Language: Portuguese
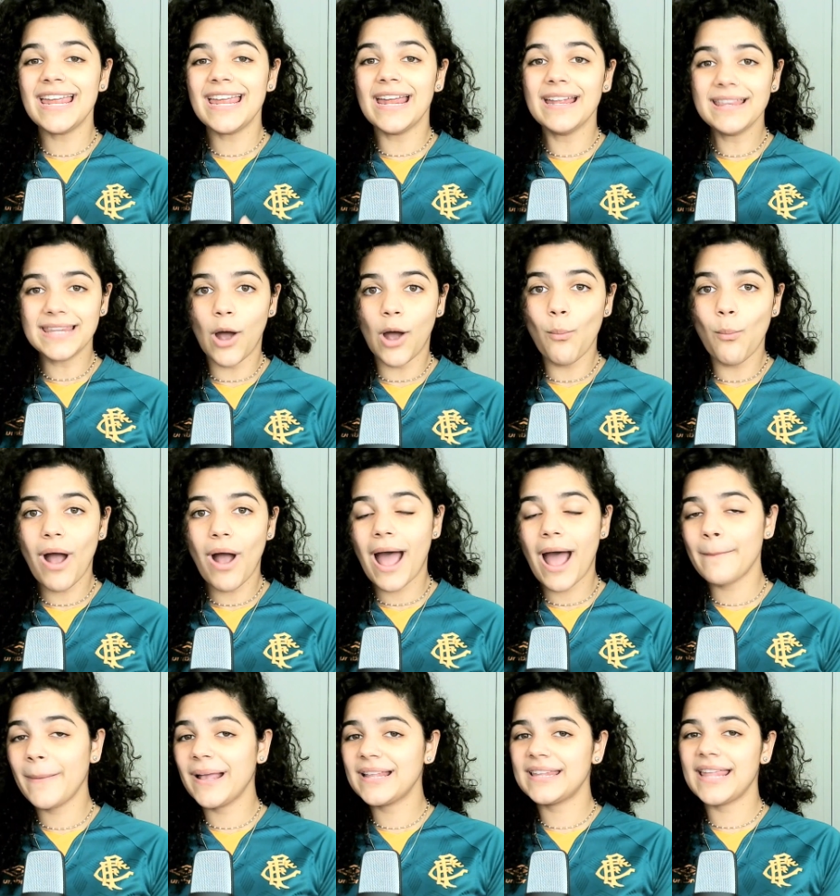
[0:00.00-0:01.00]
E não,
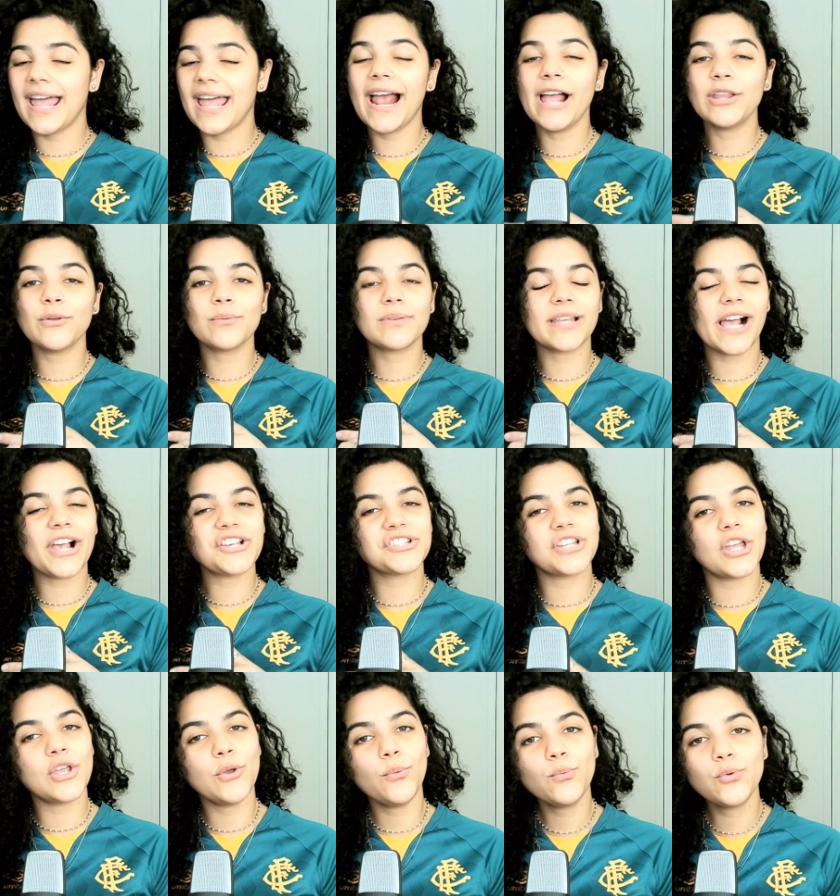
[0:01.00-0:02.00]
a matéria não traz
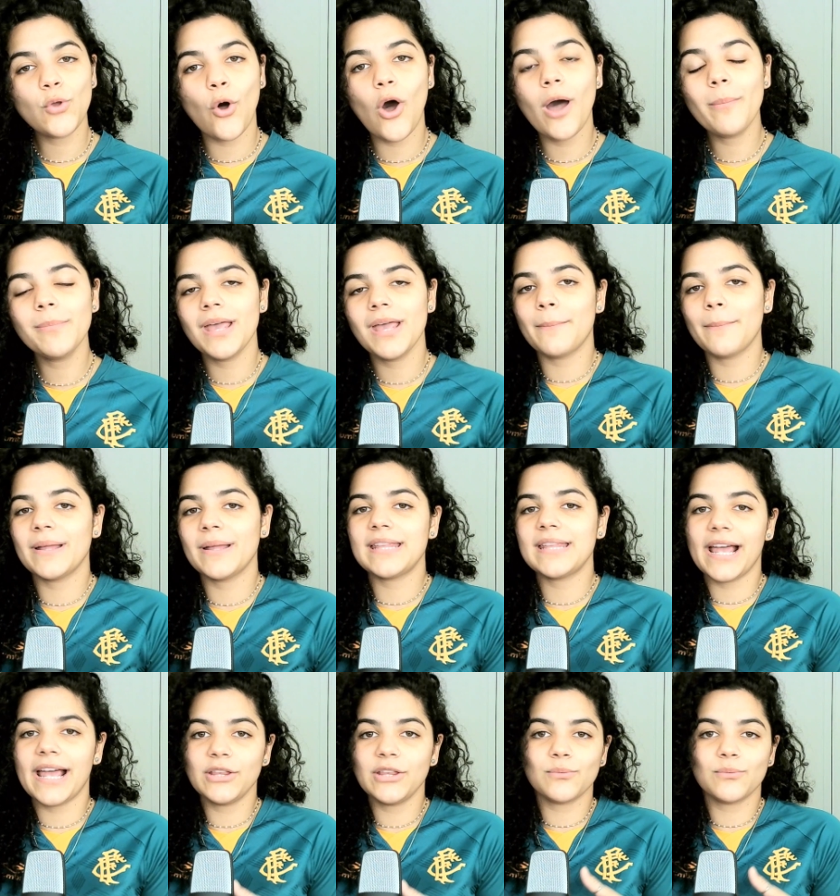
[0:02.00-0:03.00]
nenhum nome, a
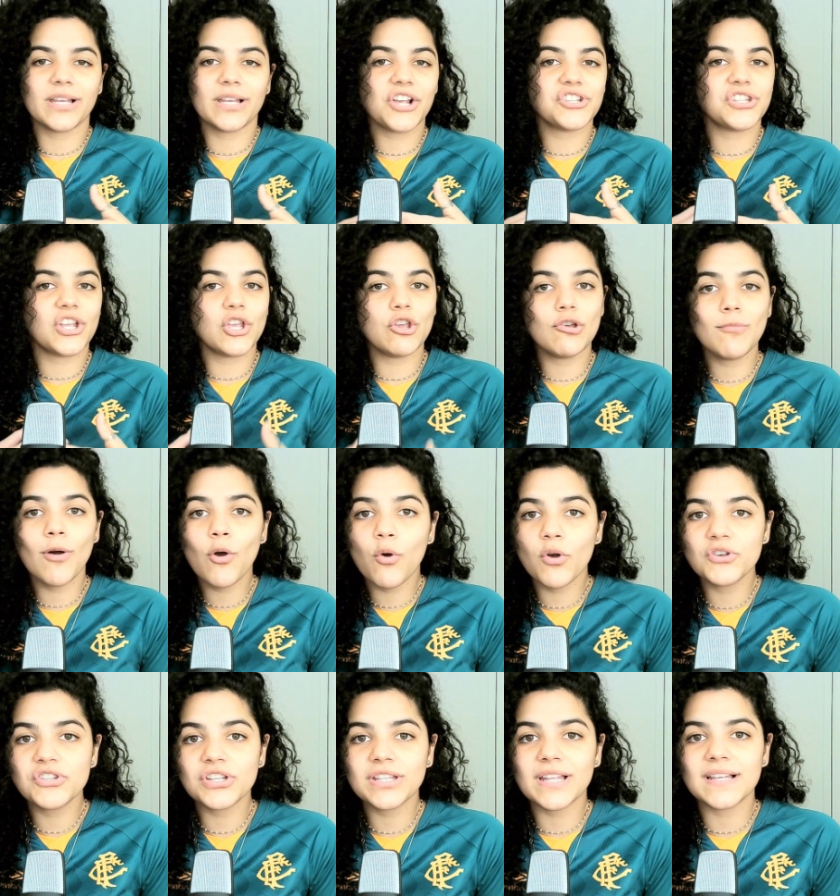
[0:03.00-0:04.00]
matéria não traz nenhuma
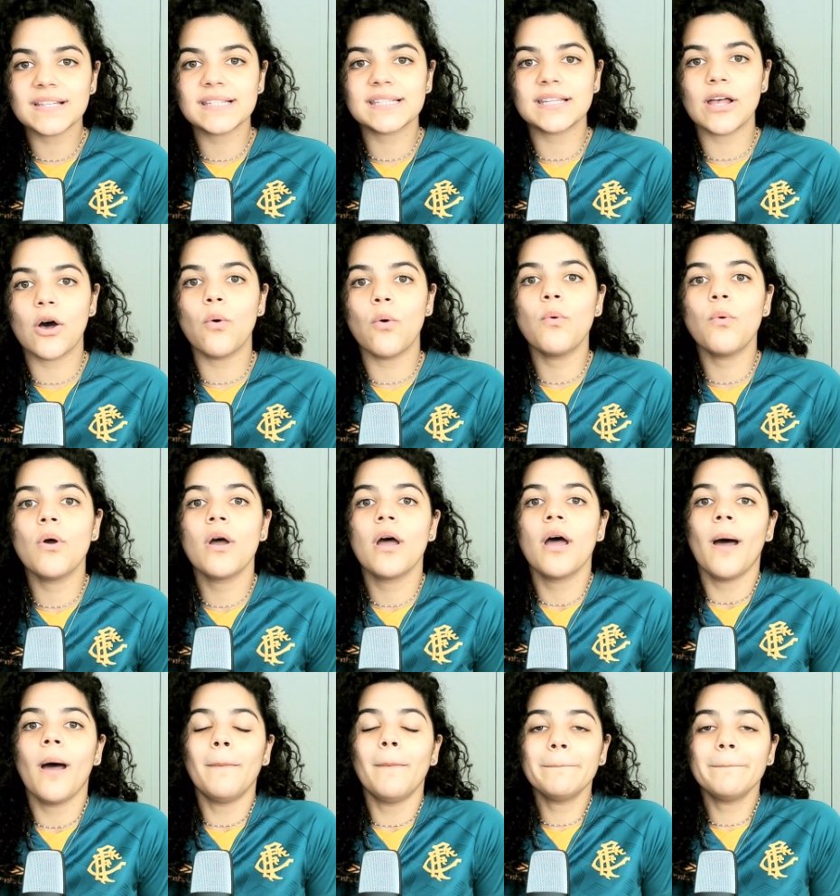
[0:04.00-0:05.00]
cogitação.
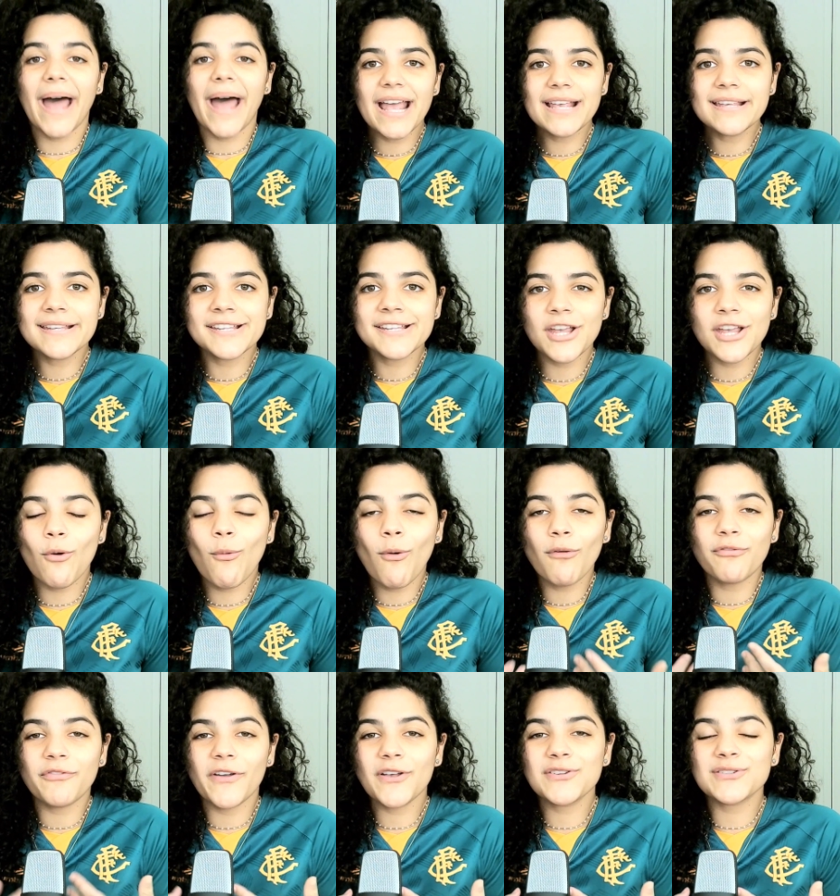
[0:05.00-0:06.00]
Mas eu
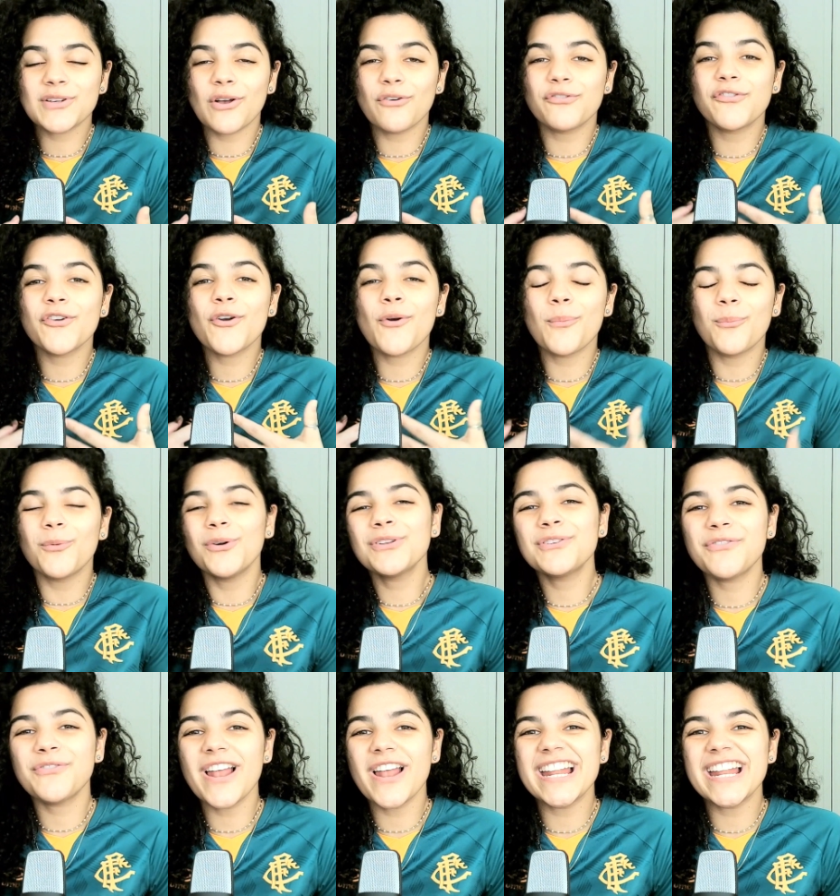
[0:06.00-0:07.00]
confesso que eu fico
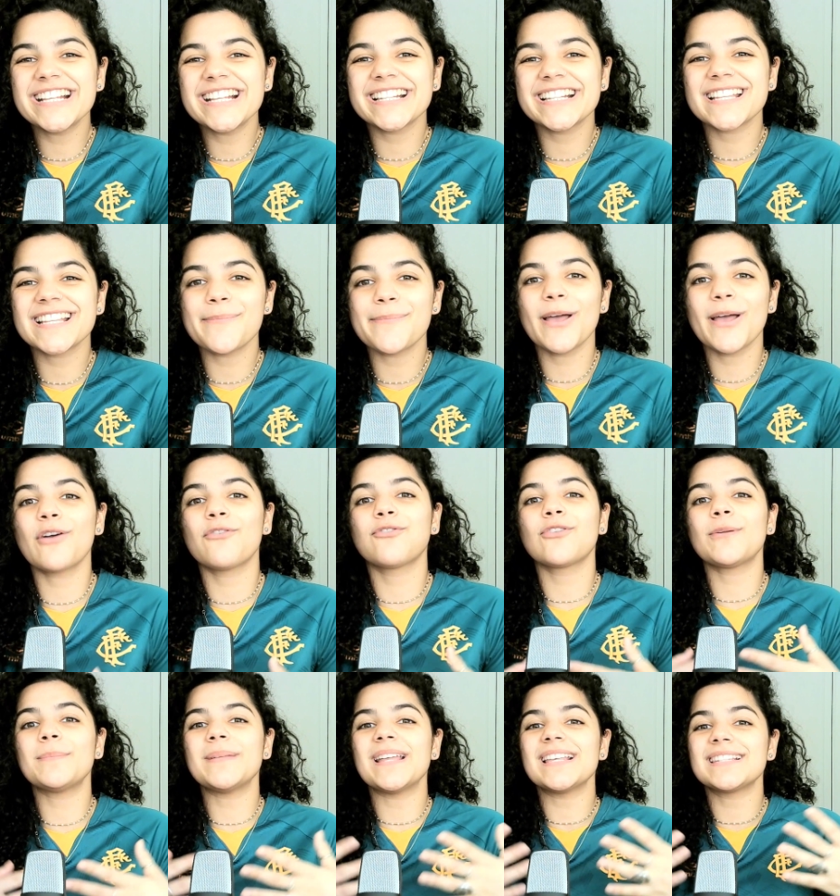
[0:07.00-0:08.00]
muito feliz em saber que o
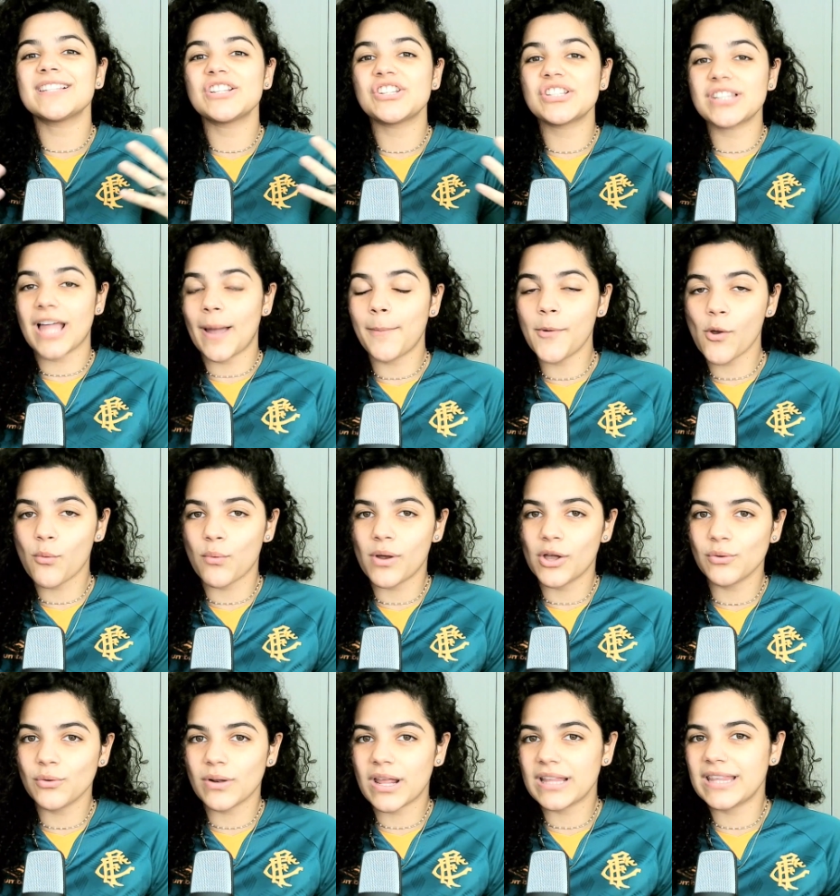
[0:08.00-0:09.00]
Fluminense está
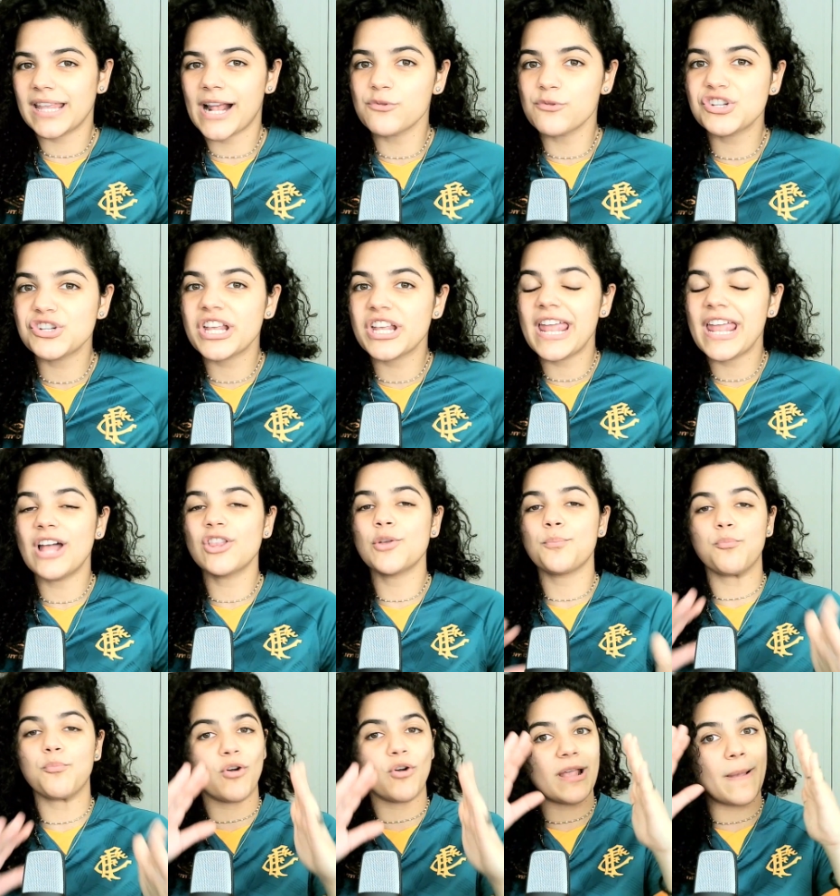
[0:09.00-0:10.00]
procurando um lateral
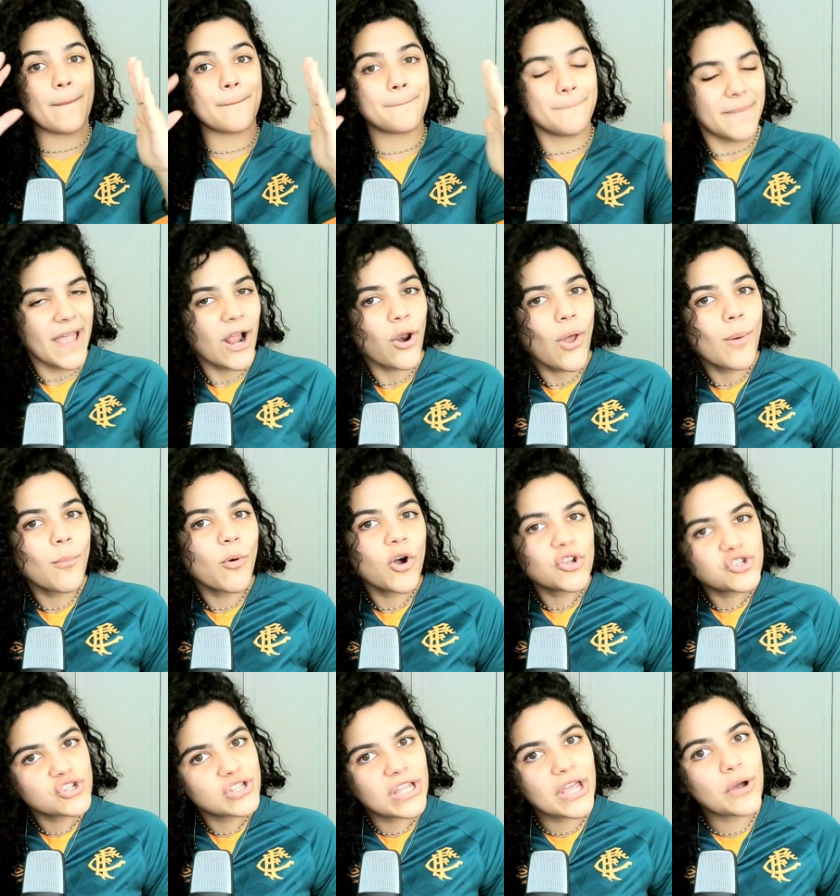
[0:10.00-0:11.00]
esquerdo, porque, pelo amor
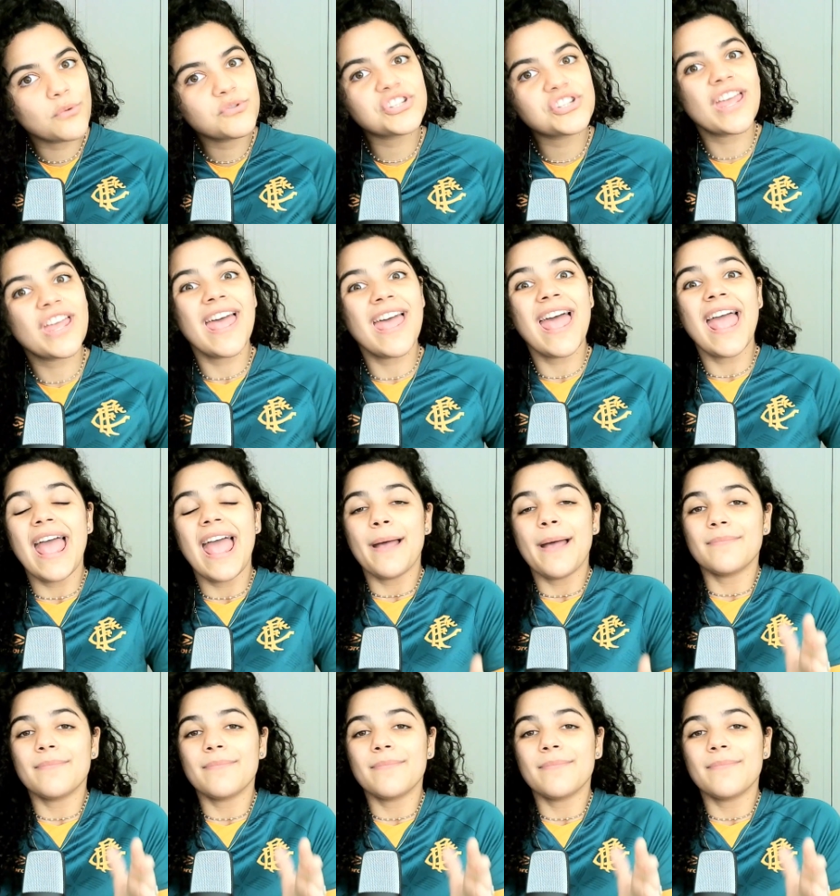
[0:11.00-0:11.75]
de Deus,